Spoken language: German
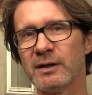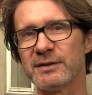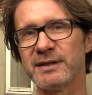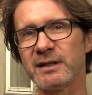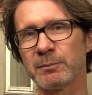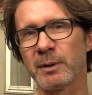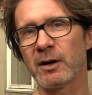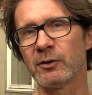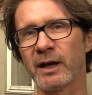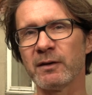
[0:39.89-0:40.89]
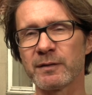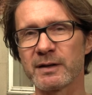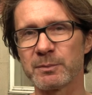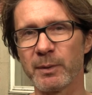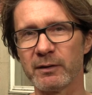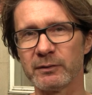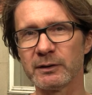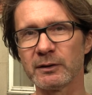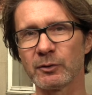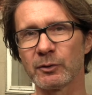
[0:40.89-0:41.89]
sichtbar und anfassbar
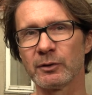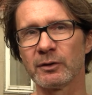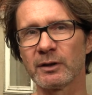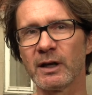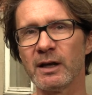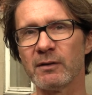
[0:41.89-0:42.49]
wird und